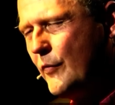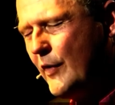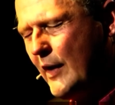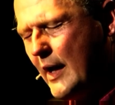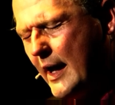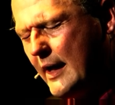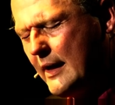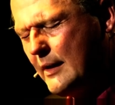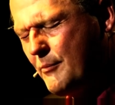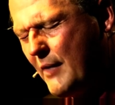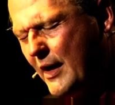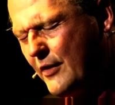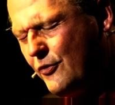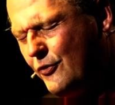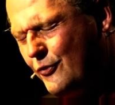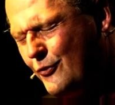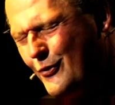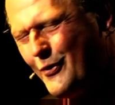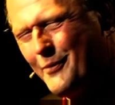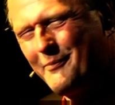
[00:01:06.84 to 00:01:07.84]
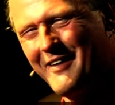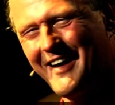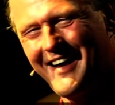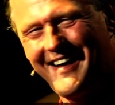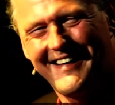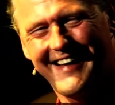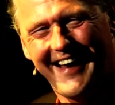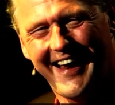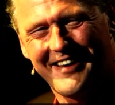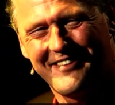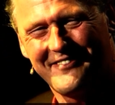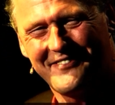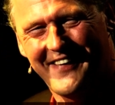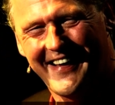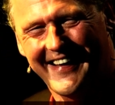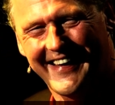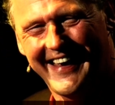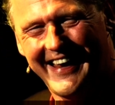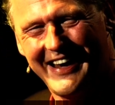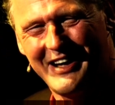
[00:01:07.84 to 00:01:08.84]
Vielleicht machst du mal einen
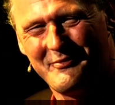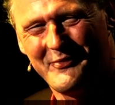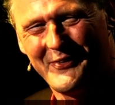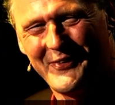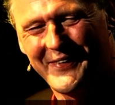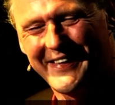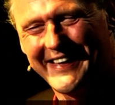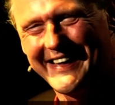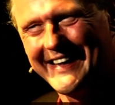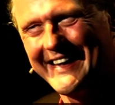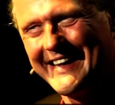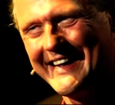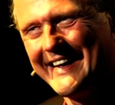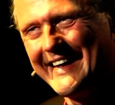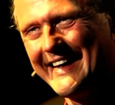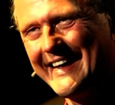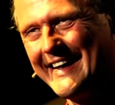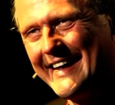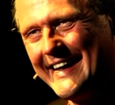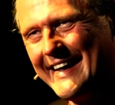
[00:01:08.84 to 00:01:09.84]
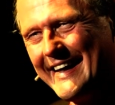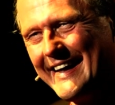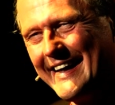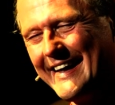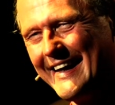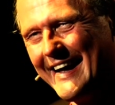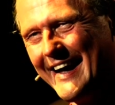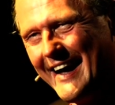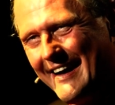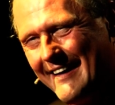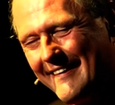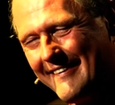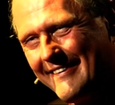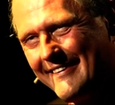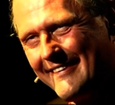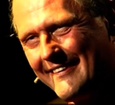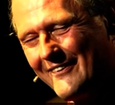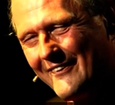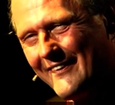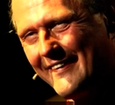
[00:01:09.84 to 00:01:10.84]
Anfang, Helmut,
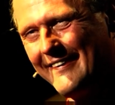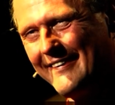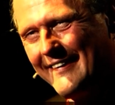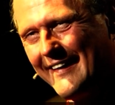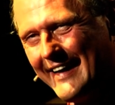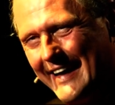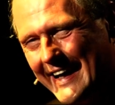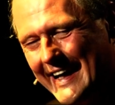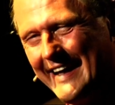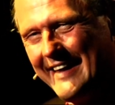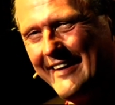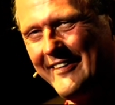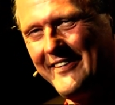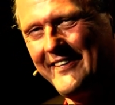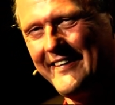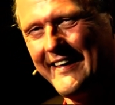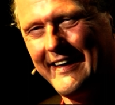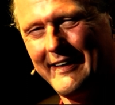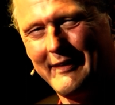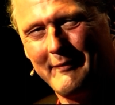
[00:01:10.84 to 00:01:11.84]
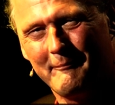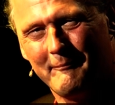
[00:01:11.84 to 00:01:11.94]
als unser Ältester.